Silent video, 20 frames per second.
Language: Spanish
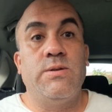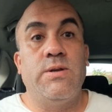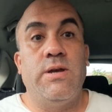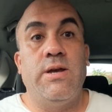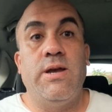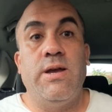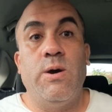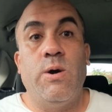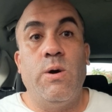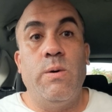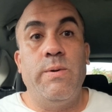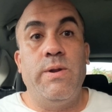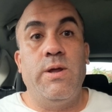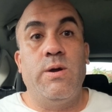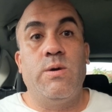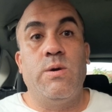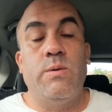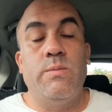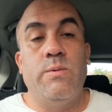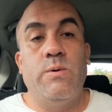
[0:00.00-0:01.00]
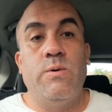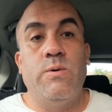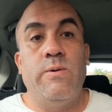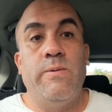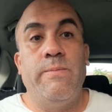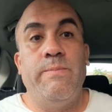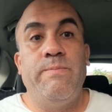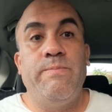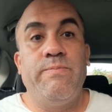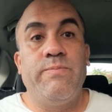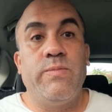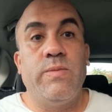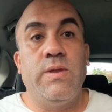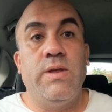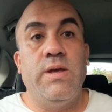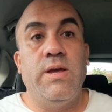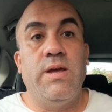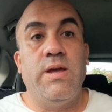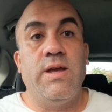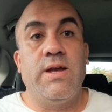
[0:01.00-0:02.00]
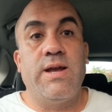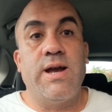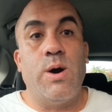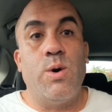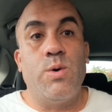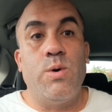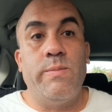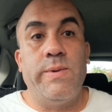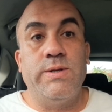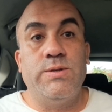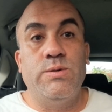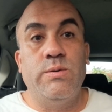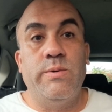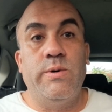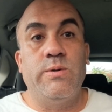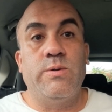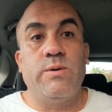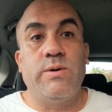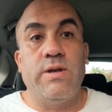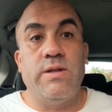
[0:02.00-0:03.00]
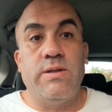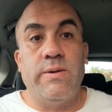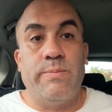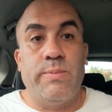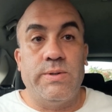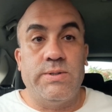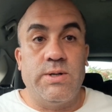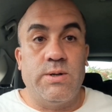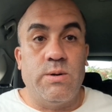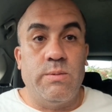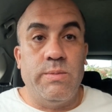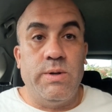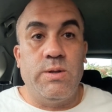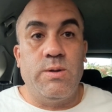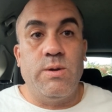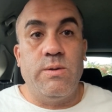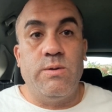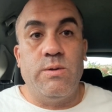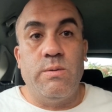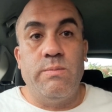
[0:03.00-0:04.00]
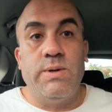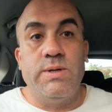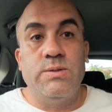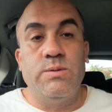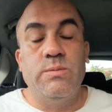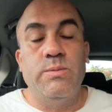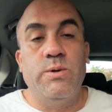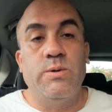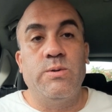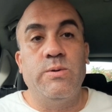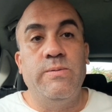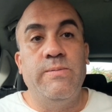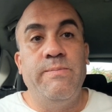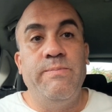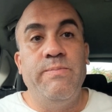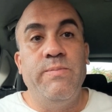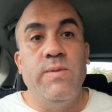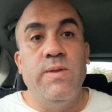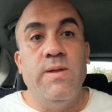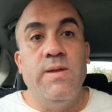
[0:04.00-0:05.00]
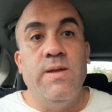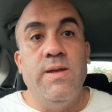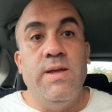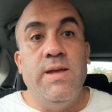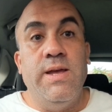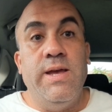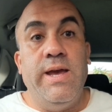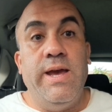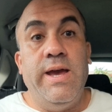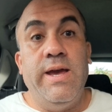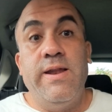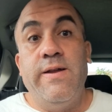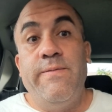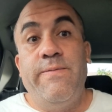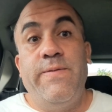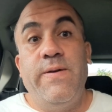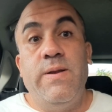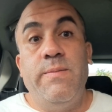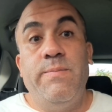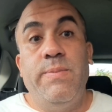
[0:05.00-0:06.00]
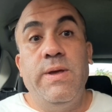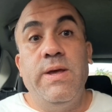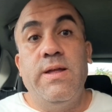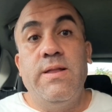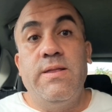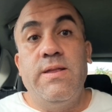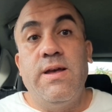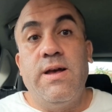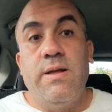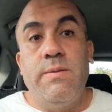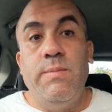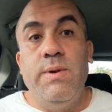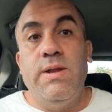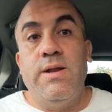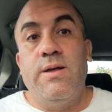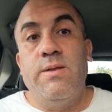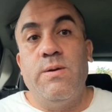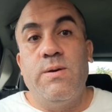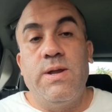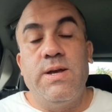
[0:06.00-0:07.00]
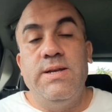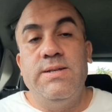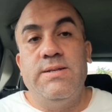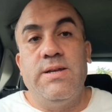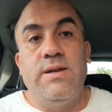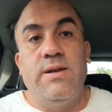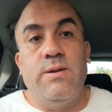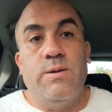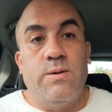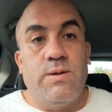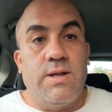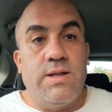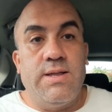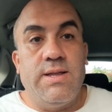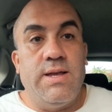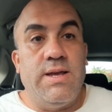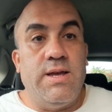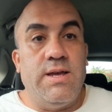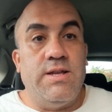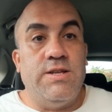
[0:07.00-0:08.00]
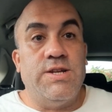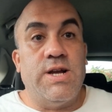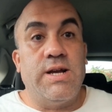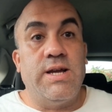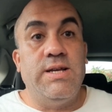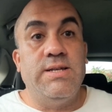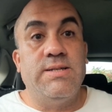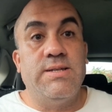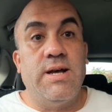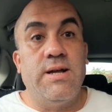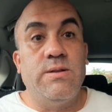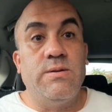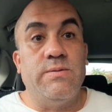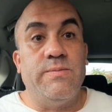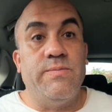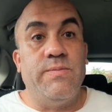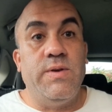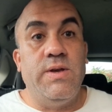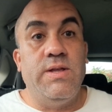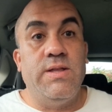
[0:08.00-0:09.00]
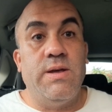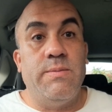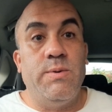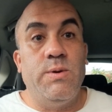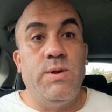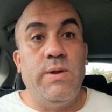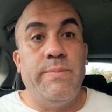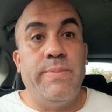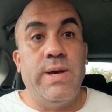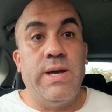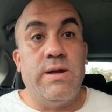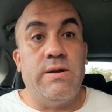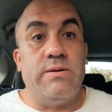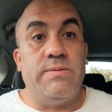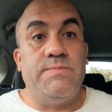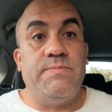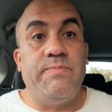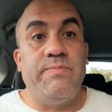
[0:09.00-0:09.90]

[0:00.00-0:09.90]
eh, jóvenes como eh, Kaoru Matsumoto, quien después se convirtió en Don Matsumoto, eran fervientes admiradoras y seguidoras de Jackie Sato y de Beauty Pair.